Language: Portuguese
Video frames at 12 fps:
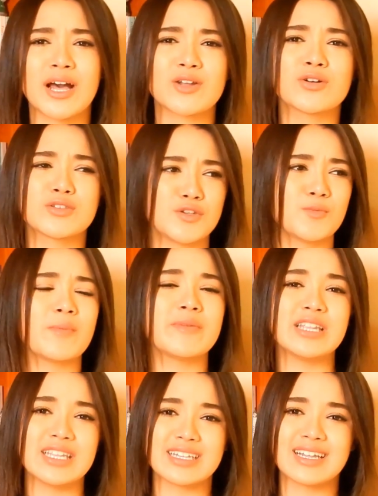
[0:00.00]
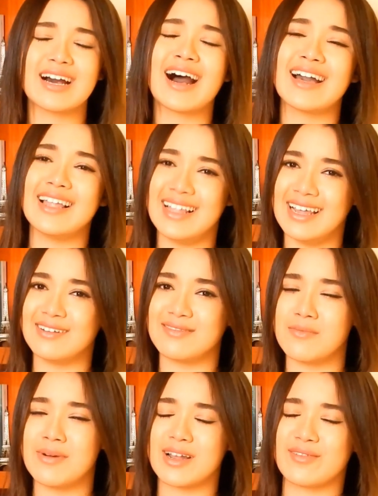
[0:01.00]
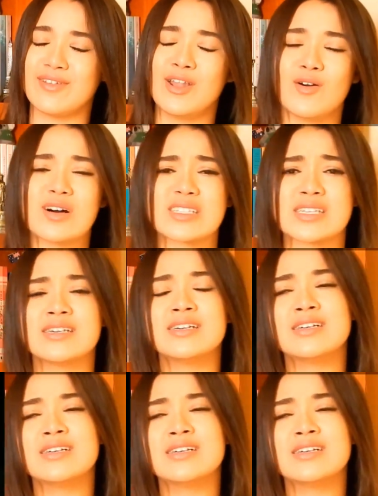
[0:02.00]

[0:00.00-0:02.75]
garotos e uma menina, a Eleva maravilhosa,